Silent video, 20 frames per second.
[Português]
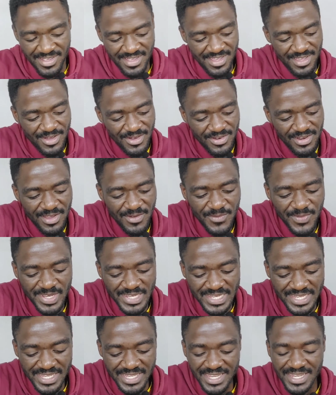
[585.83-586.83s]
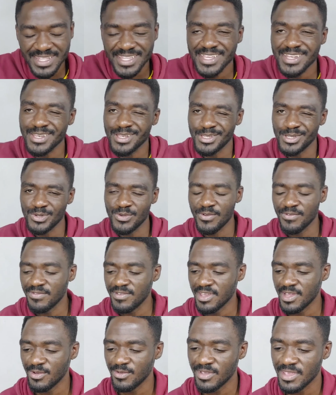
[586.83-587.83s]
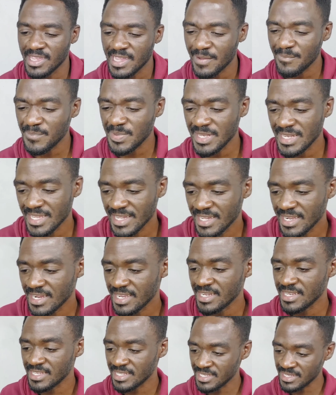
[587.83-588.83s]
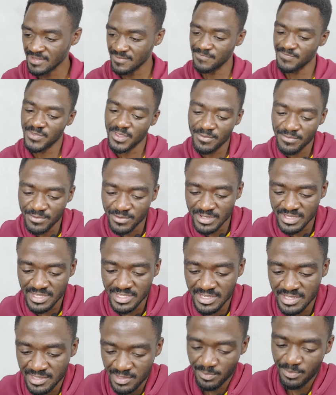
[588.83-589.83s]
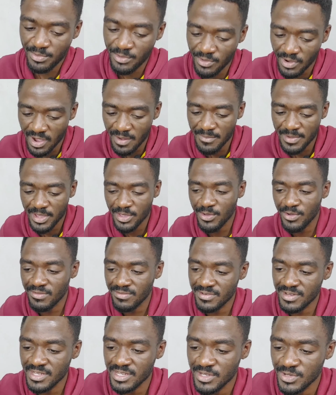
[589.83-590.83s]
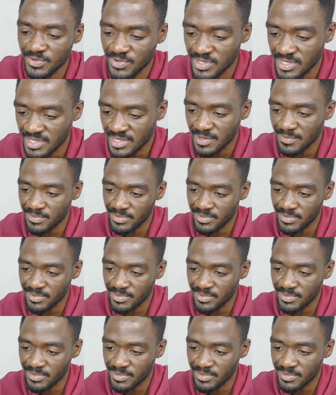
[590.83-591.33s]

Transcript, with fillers: Eu realmente tinha que ter desconfiado que Campina Grande fosse tipo a maior festa junina,